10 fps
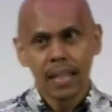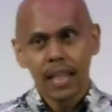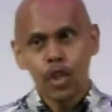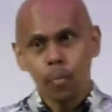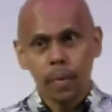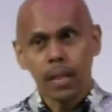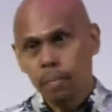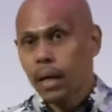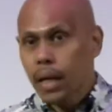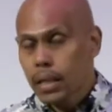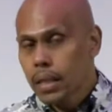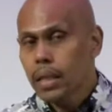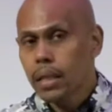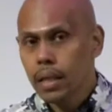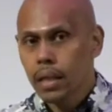Itu pertama
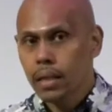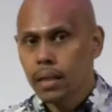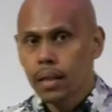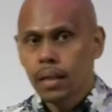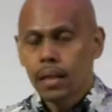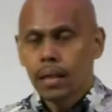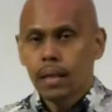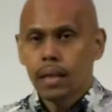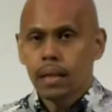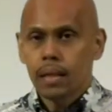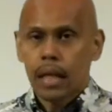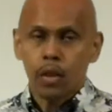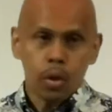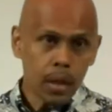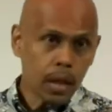kali ya, eh,
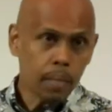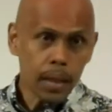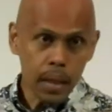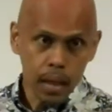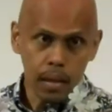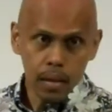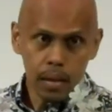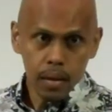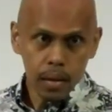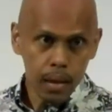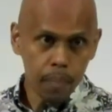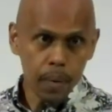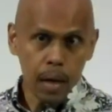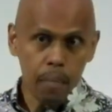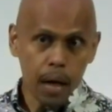kantor saya di Menteng. Kita
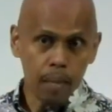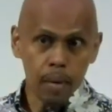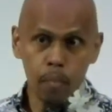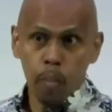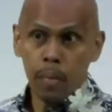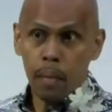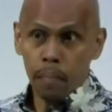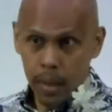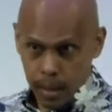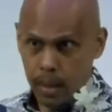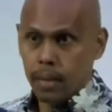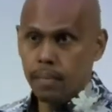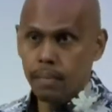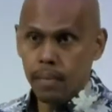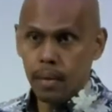pernah mengalami bom tamrin ya,
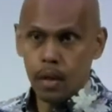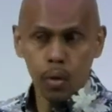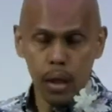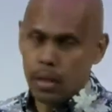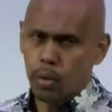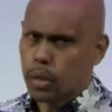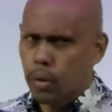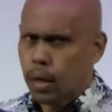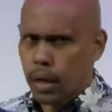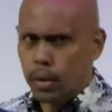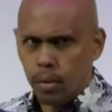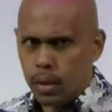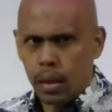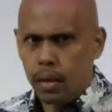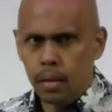itu gak jauh-jauh dari kantor
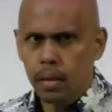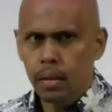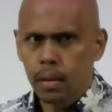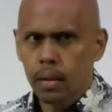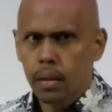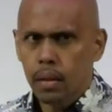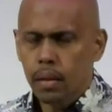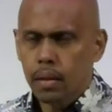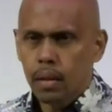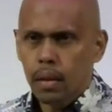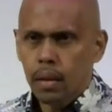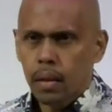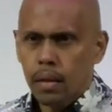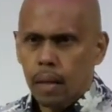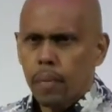saya.
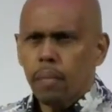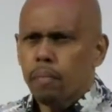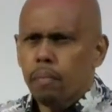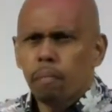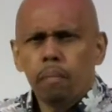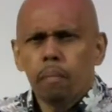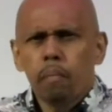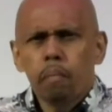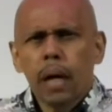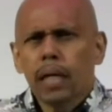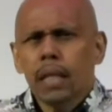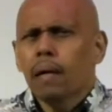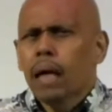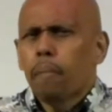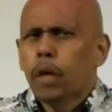Tapi bagi saya
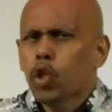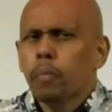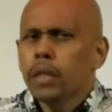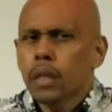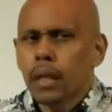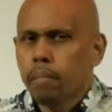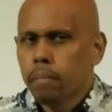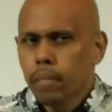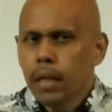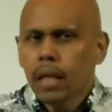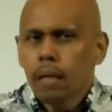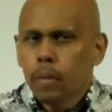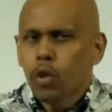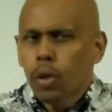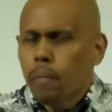nggak begitu mencengkam. Ini
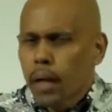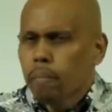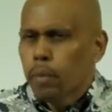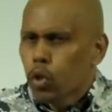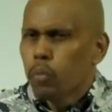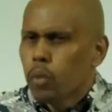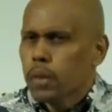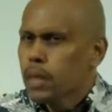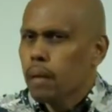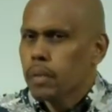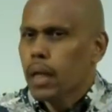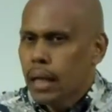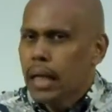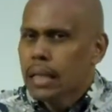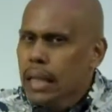betul, kemarin betul-betul mencengkam sekali
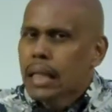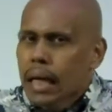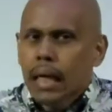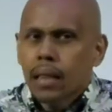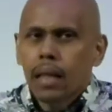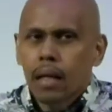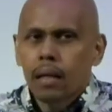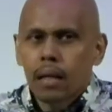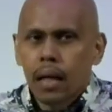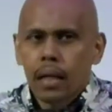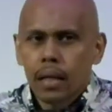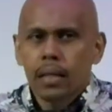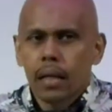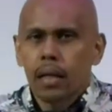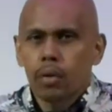karena saya dekat dengan dengan
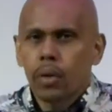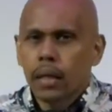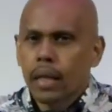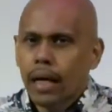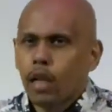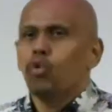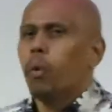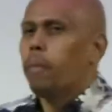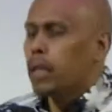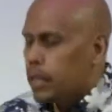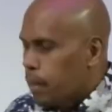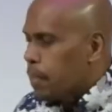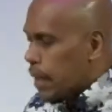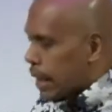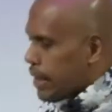kejadian itu dan saya ada 12 jam
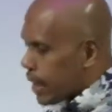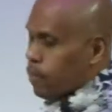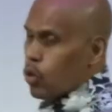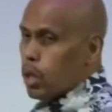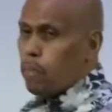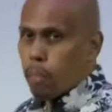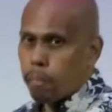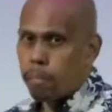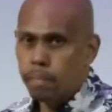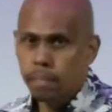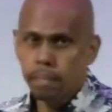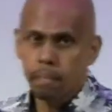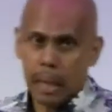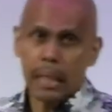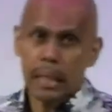di gereja yang baru dibom
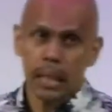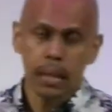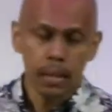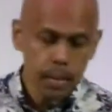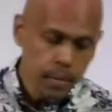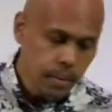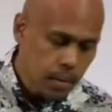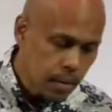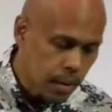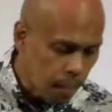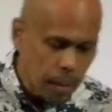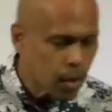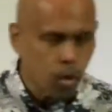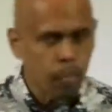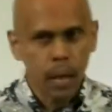paginya. Dan
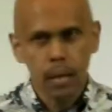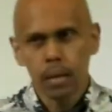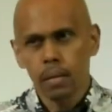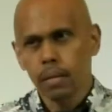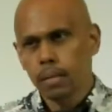banyak korban di situ.